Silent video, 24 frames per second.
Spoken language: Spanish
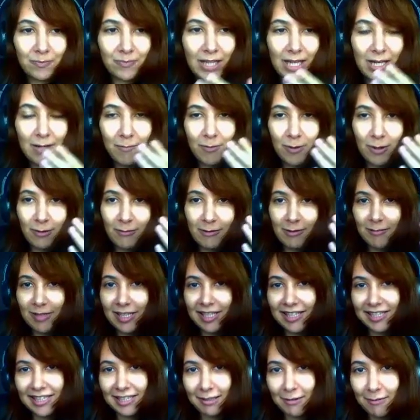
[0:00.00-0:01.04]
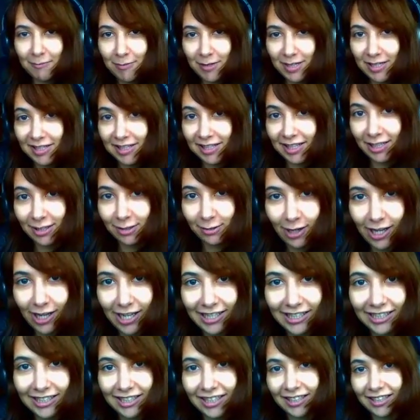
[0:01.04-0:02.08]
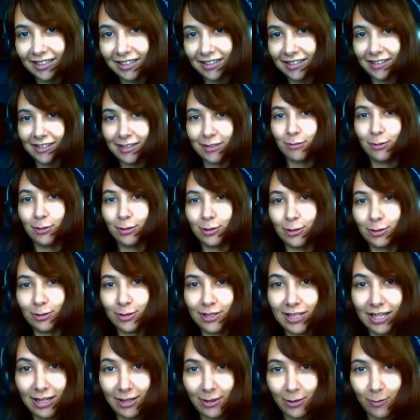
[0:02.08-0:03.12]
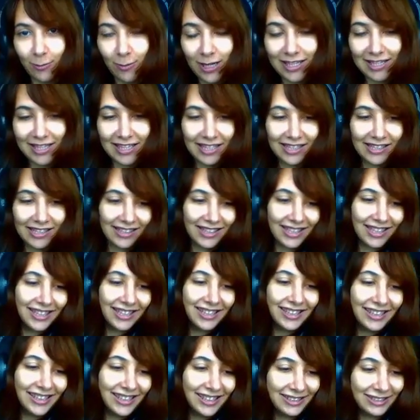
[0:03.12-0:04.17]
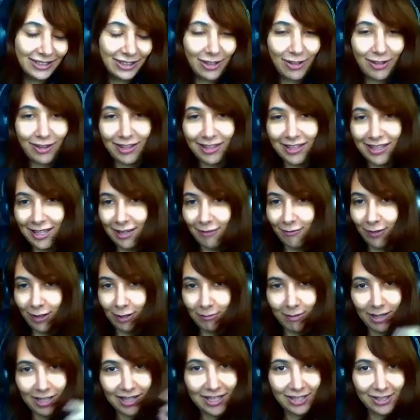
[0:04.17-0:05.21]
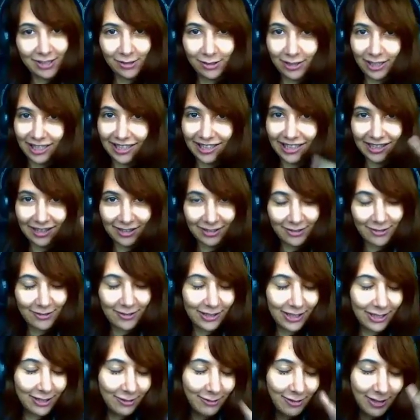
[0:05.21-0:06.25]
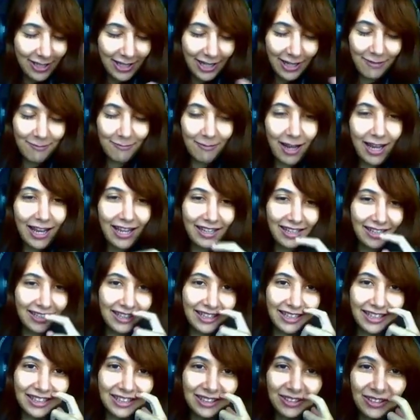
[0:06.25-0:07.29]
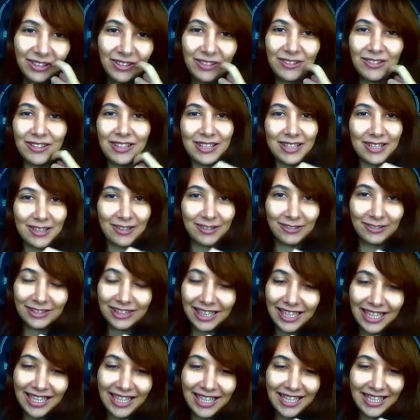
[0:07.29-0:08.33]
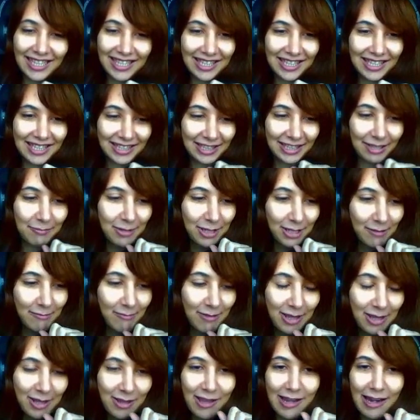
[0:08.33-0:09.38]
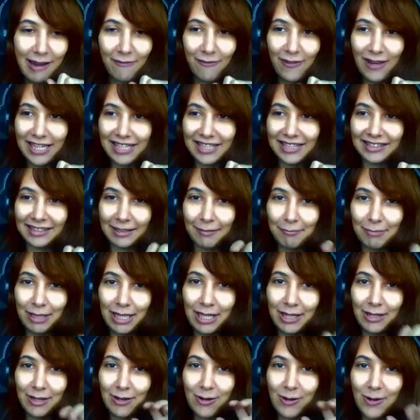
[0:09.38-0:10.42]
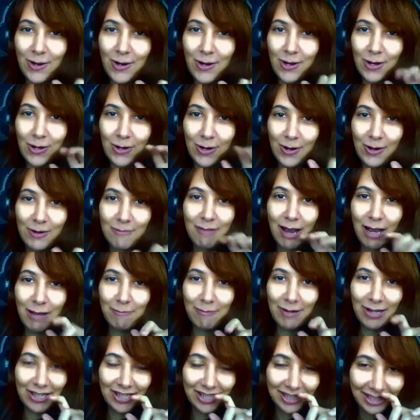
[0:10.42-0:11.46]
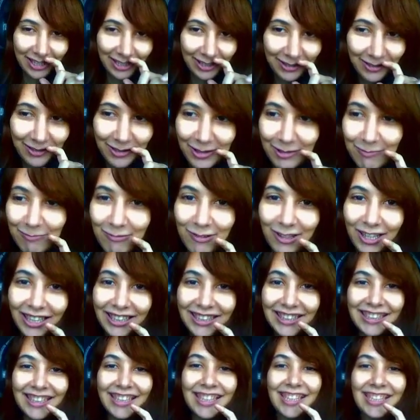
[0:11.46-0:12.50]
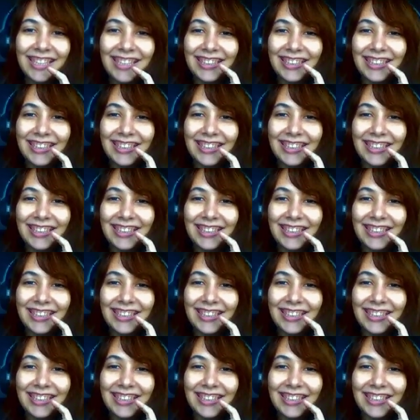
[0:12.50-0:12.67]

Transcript: el problema es que estaban persiguiendo a alguien que resultó ser duesel Entonces Efraim ha dicho que hay que ir corriendo a salvarle y todo eso. Así que estamos en medio de la fase también con Cormac persiguiéndonos por ahí.